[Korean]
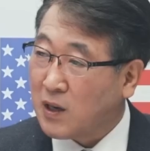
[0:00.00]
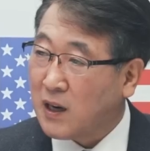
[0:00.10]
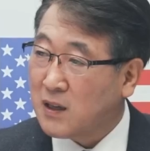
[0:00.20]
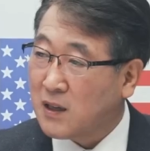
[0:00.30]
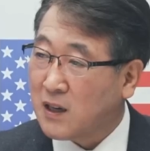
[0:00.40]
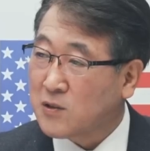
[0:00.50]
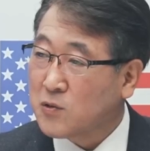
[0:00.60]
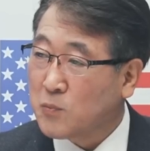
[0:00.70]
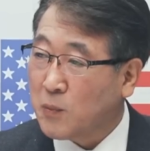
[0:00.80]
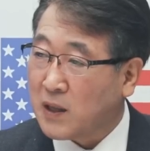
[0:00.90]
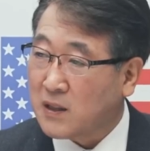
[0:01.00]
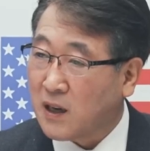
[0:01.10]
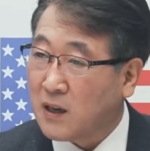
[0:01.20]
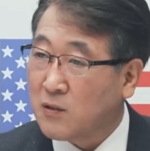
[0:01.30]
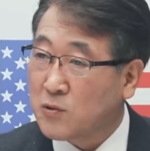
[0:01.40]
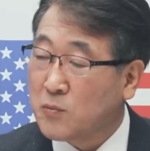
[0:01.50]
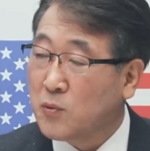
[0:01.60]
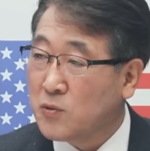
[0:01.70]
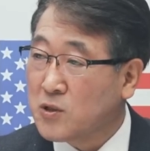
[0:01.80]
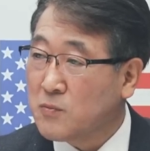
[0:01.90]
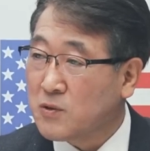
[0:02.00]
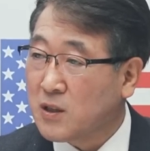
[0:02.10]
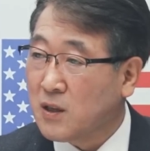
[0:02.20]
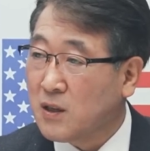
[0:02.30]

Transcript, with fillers: 갈 가능성이 좀 많다라고 저는 보고 있습니다.